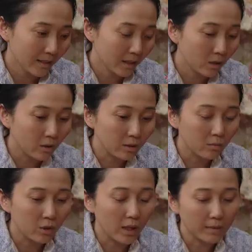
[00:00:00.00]
그리고
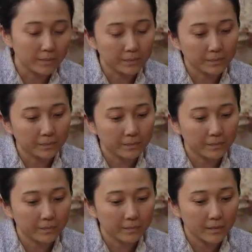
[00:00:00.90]
금주야
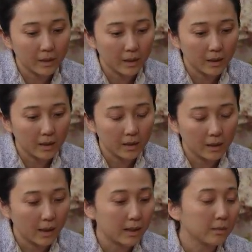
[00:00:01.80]

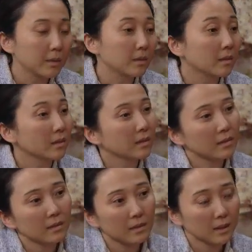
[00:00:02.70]
이 아줌은
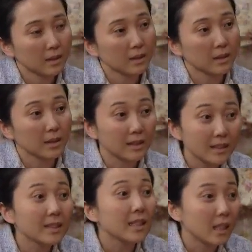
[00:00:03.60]

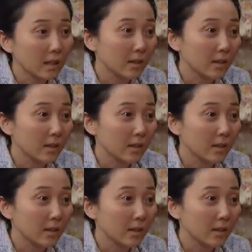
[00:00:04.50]
그런 생각을